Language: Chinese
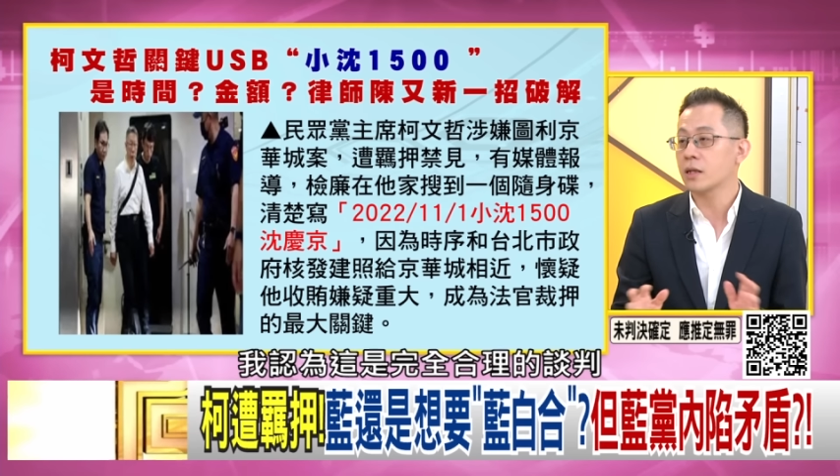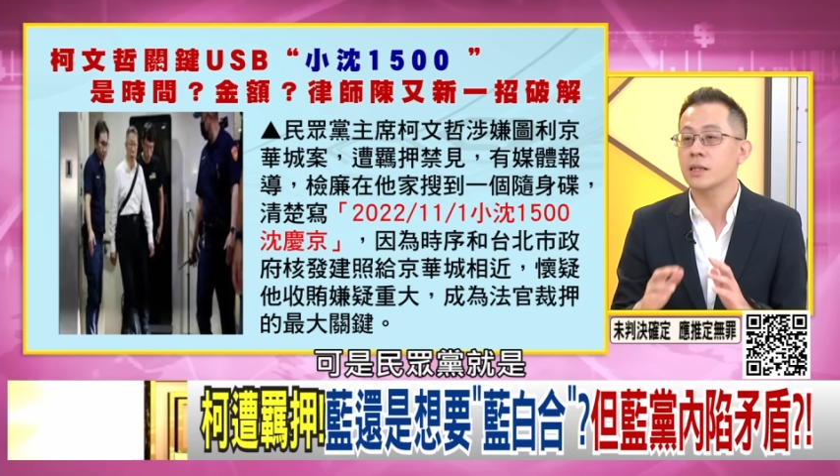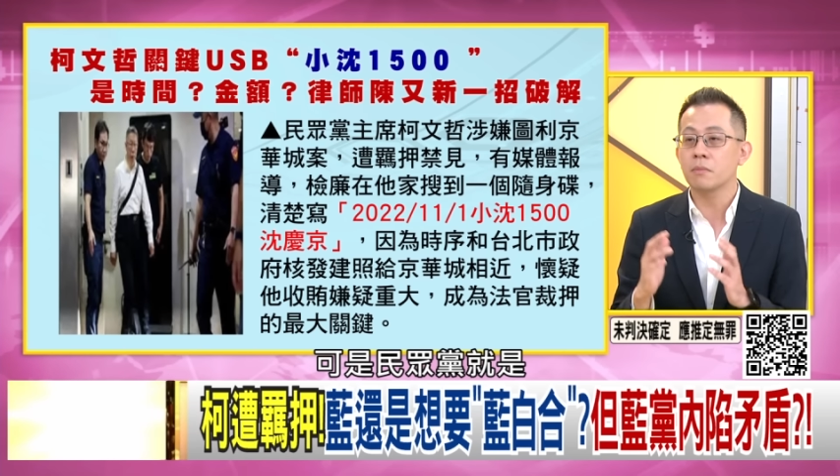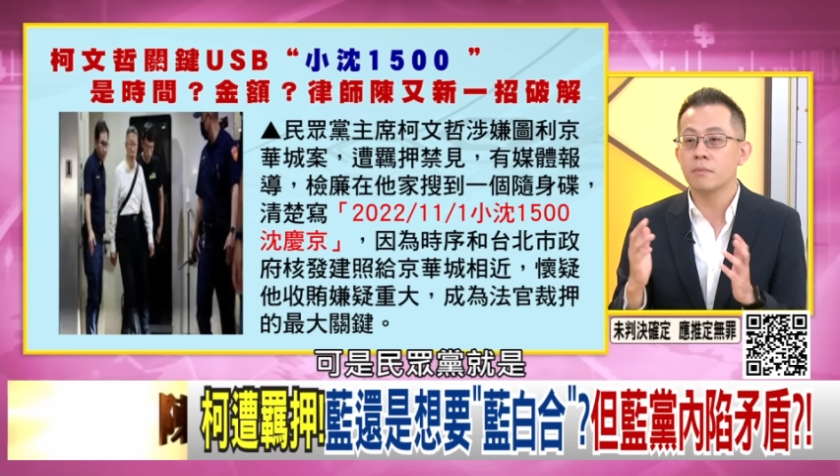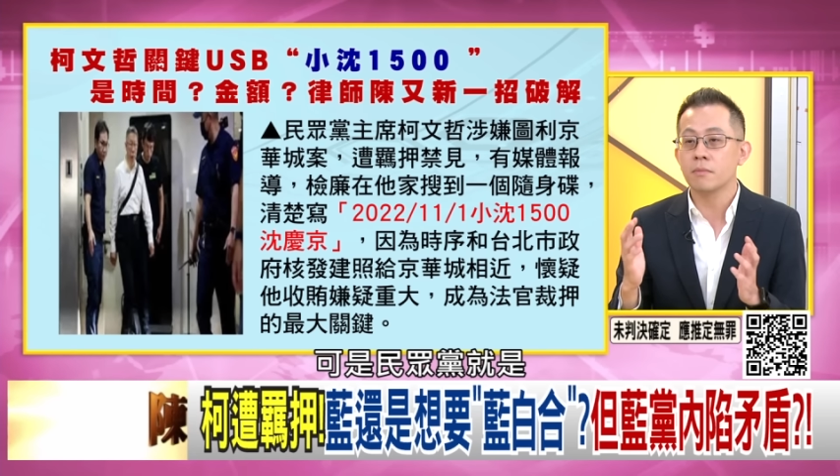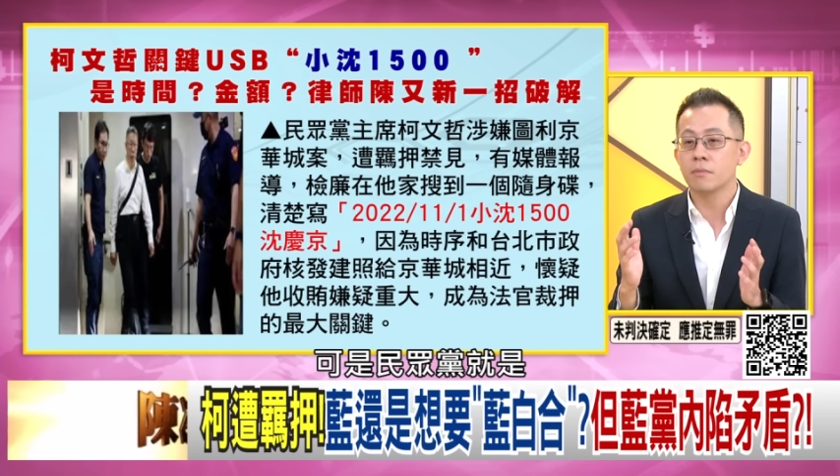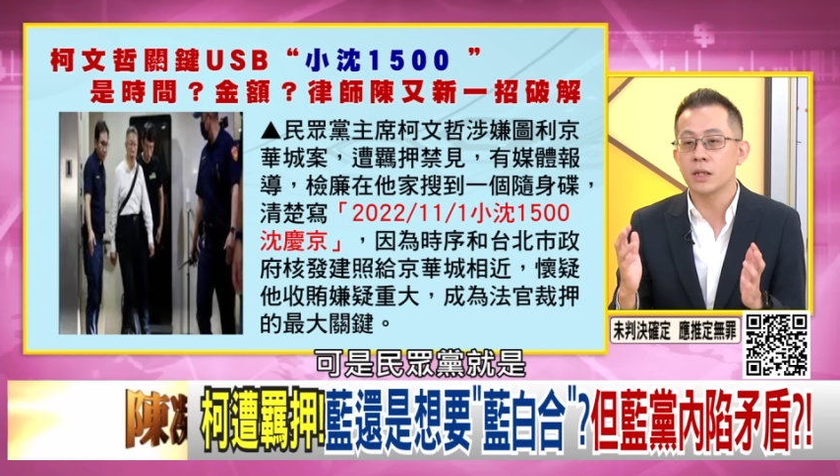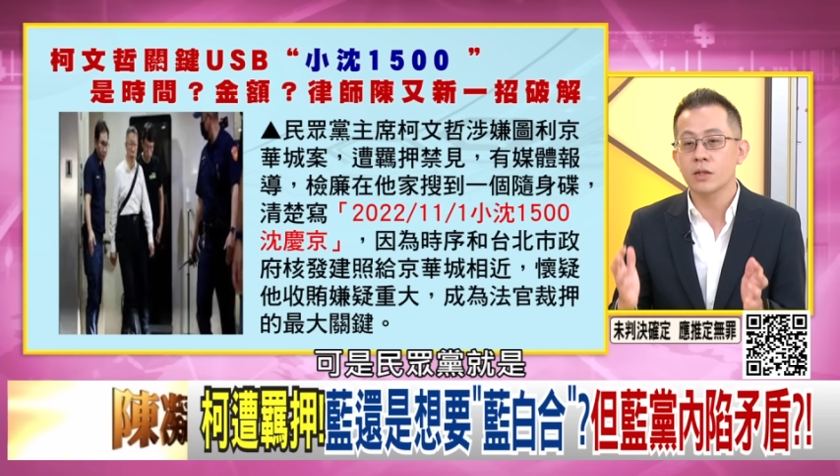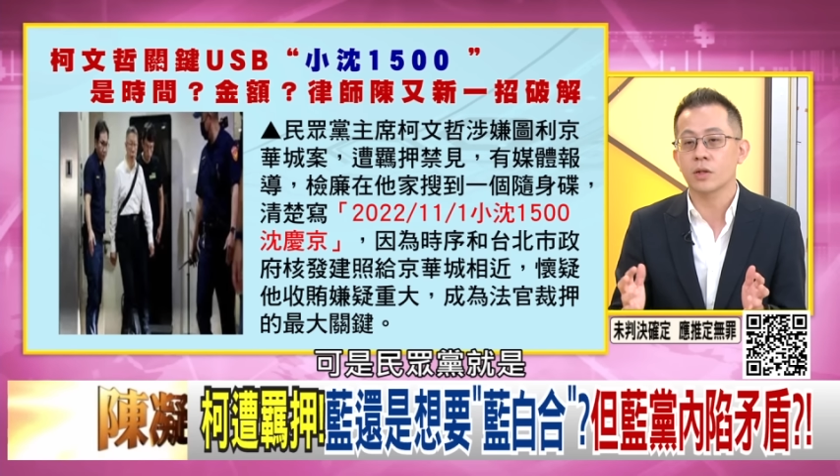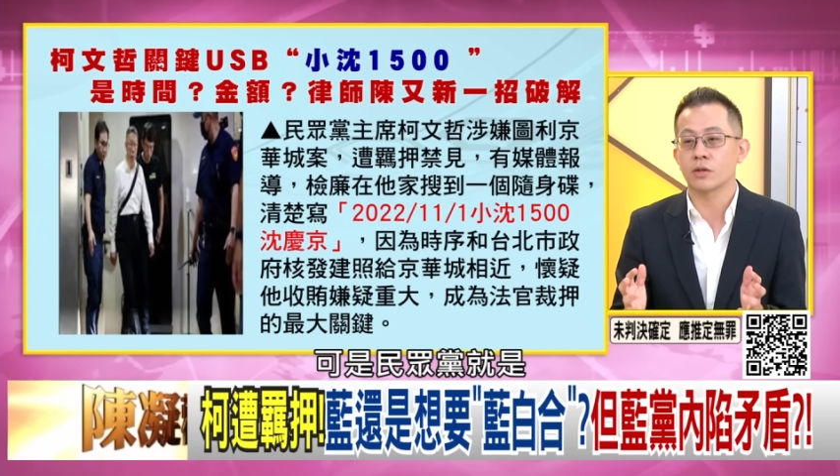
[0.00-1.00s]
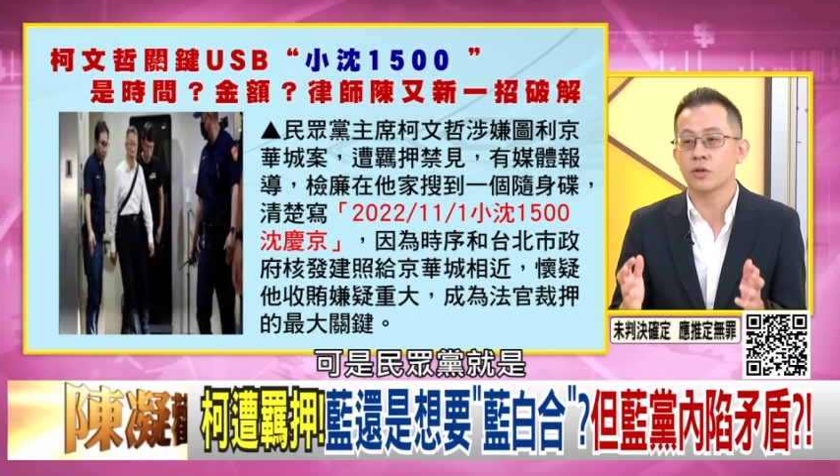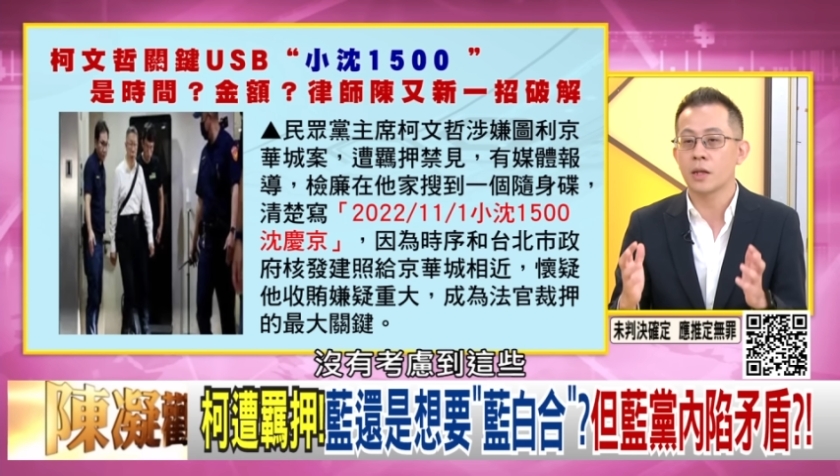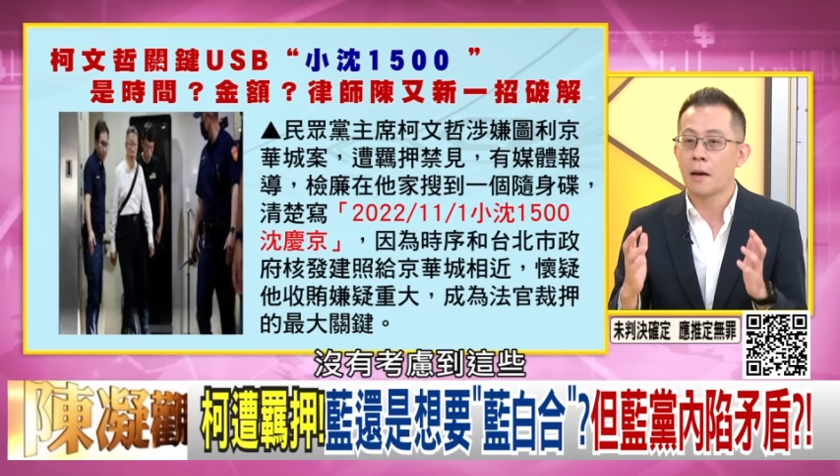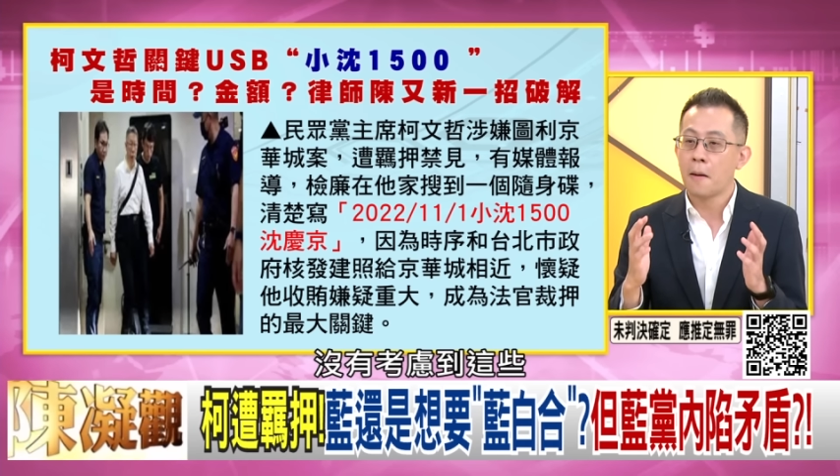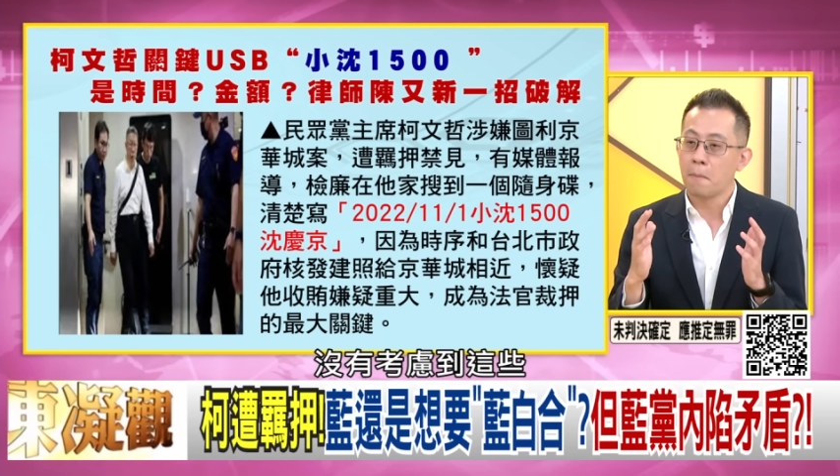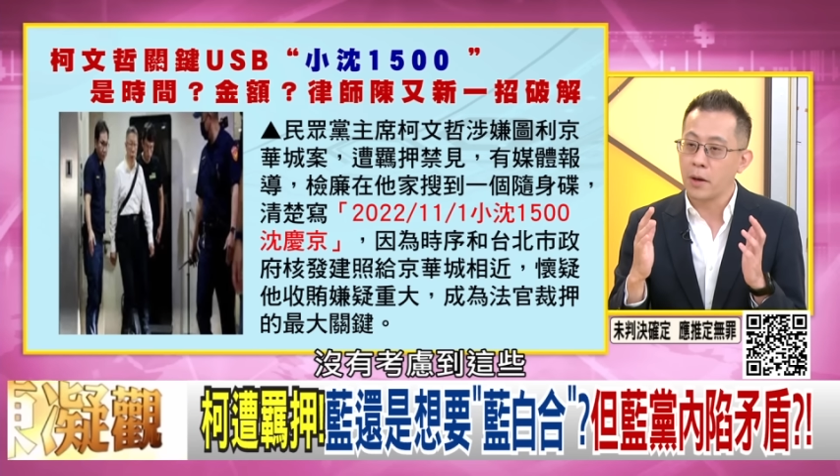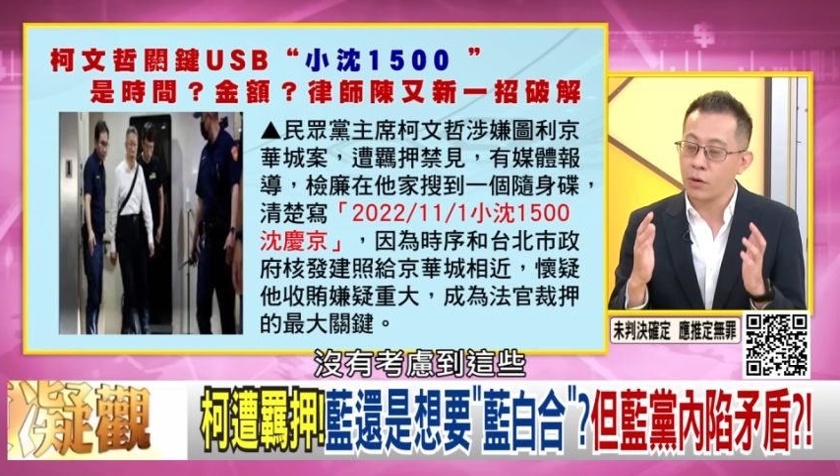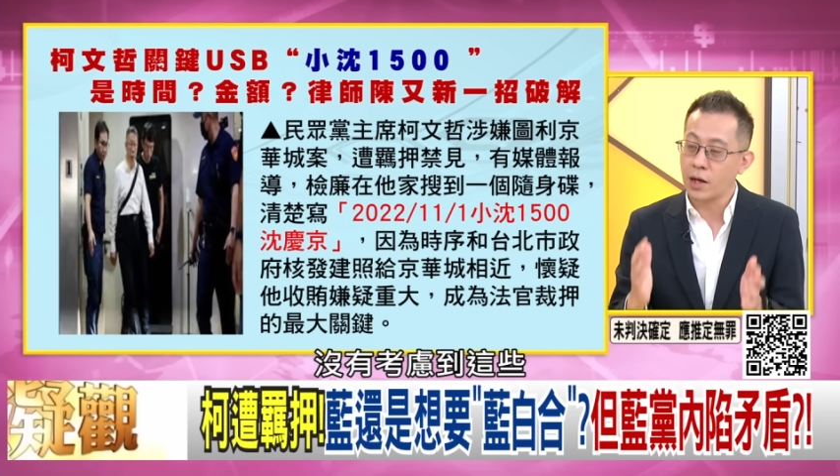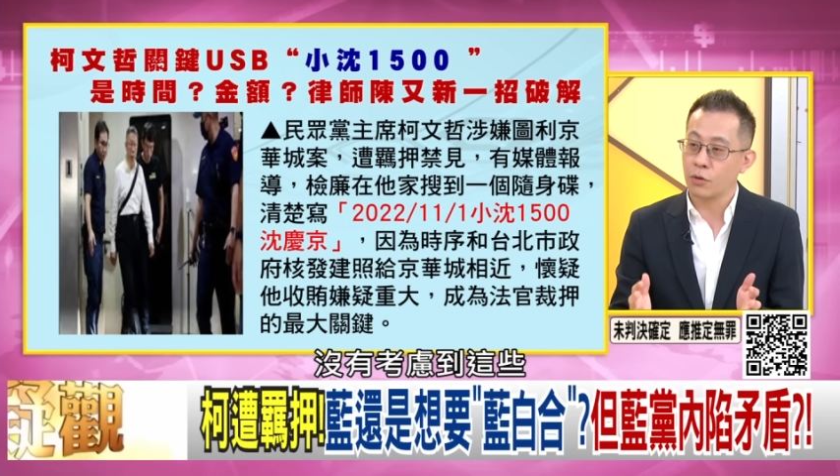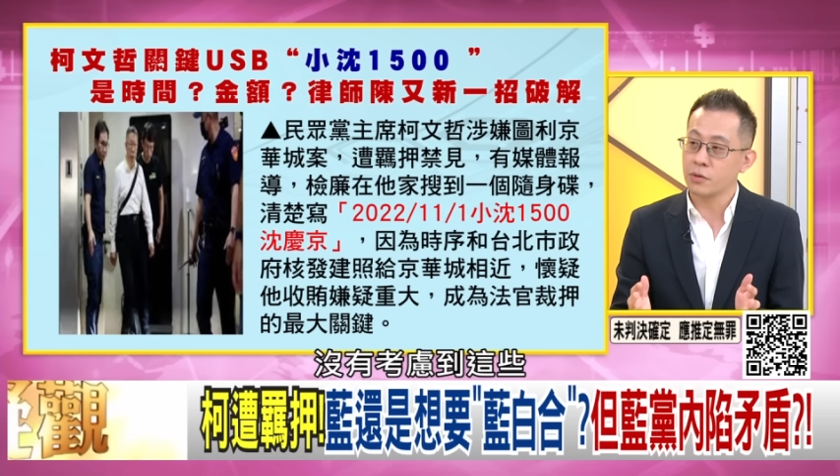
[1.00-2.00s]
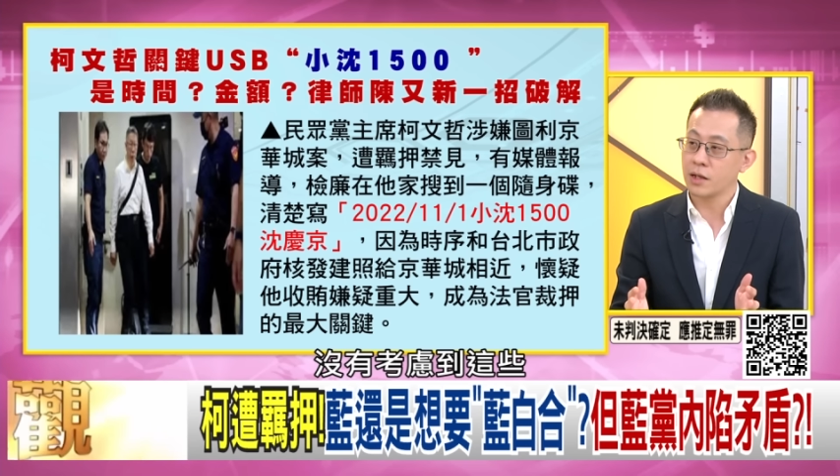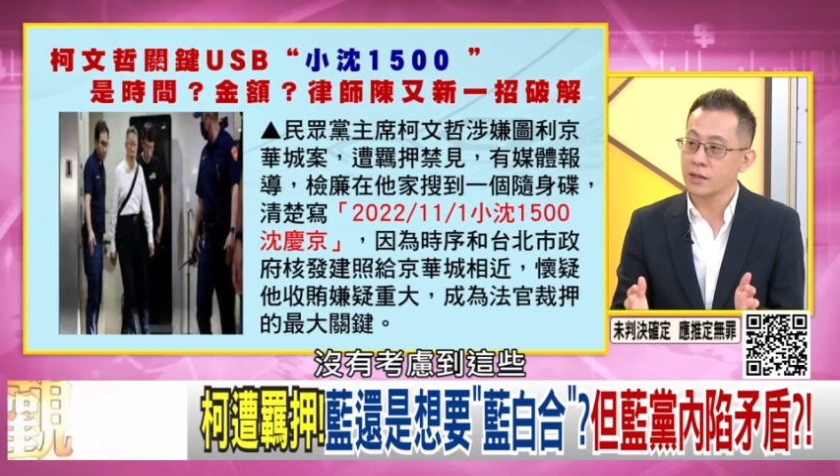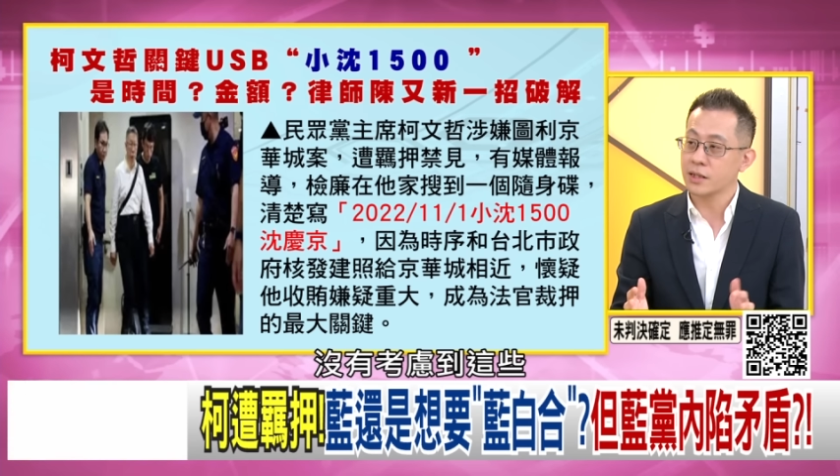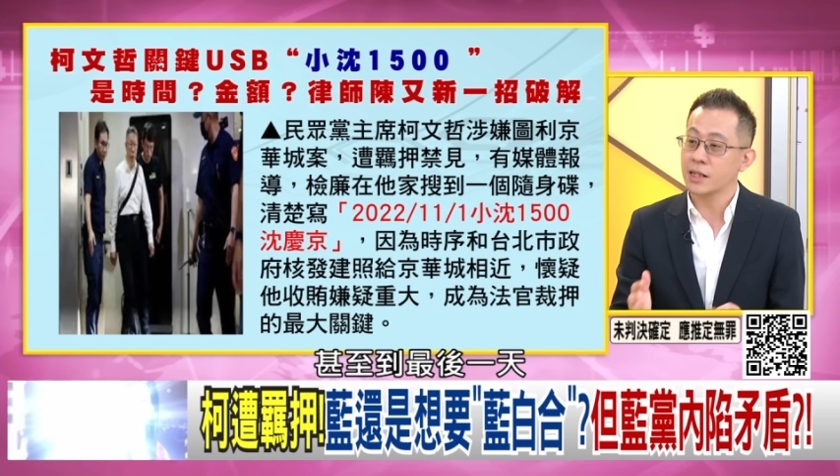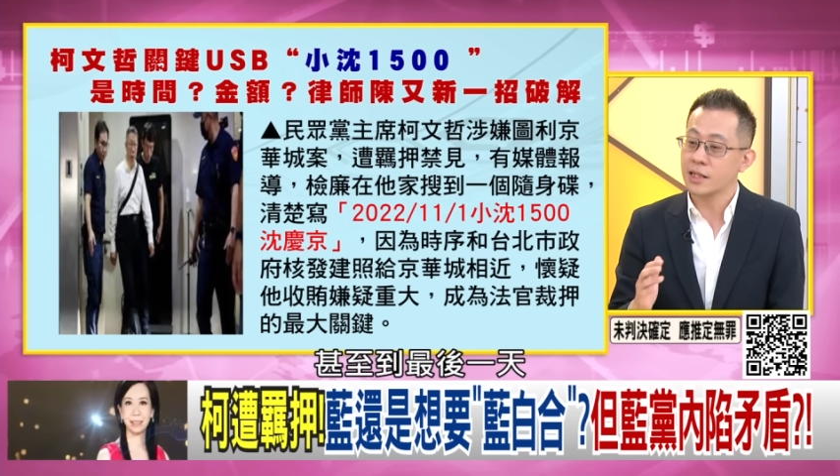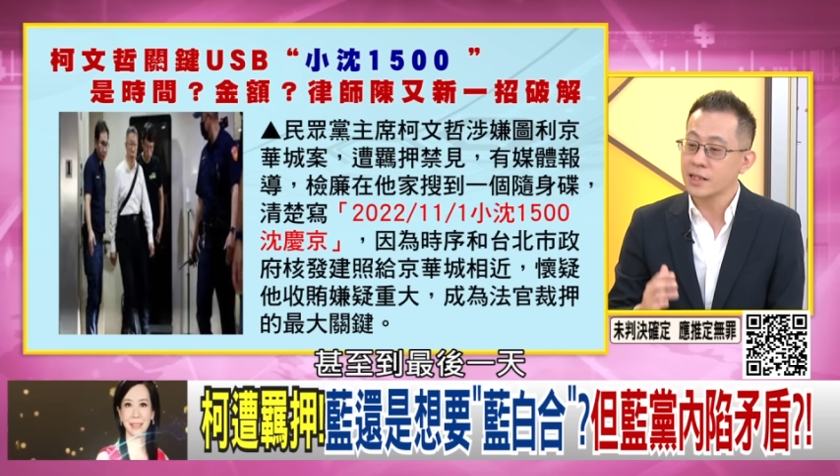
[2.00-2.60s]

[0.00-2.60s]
可是民众党就是没有考虑到这些，